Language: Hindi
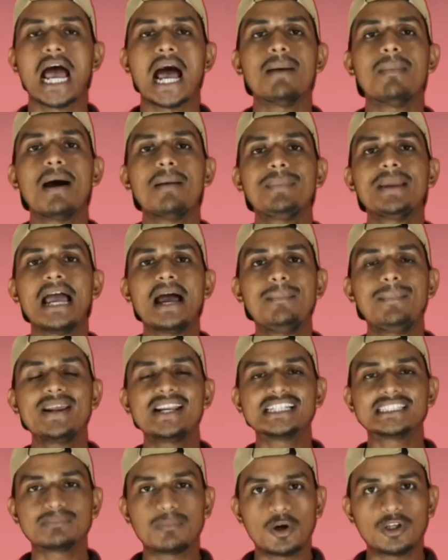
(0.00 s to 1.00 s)
अब आप यहाँ पे
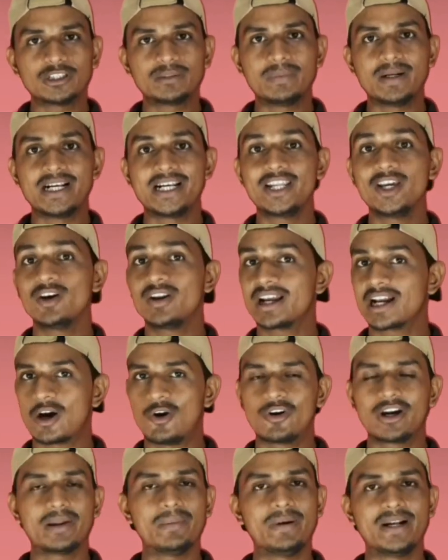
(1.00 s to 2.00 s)
रिस्पॉन्सिबिलिटी और
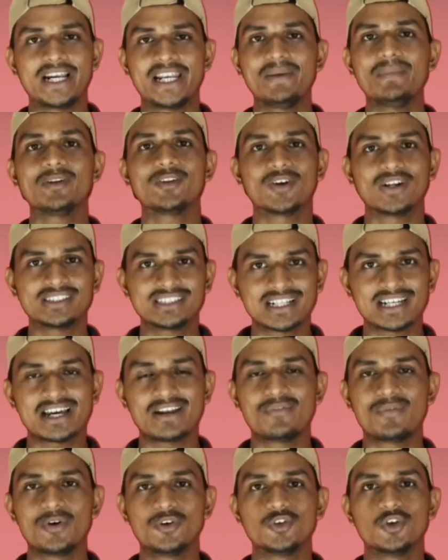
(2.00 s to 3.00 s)
अकाउंटेबिलिटी में थोड़ा सा
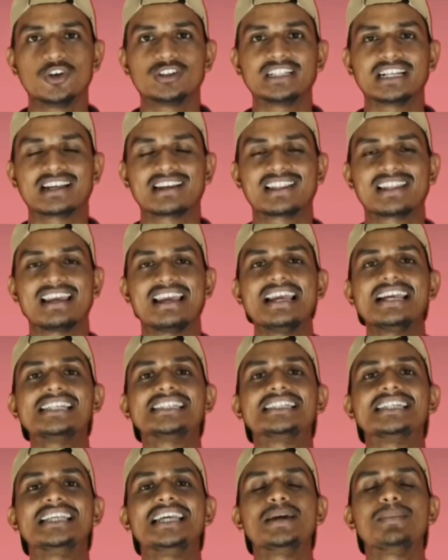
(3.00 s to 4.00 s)
कंफ्यूज हो सकते हैं
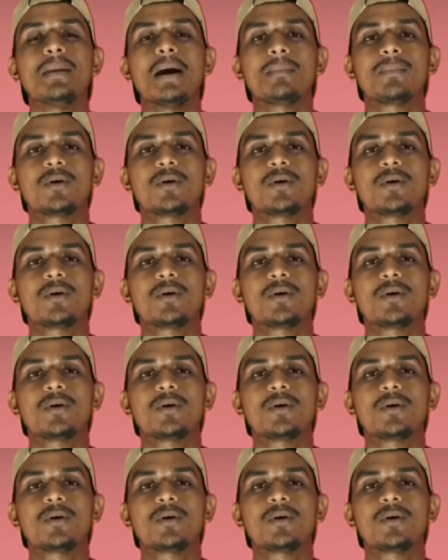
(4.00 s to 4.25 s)
इसलिए मैं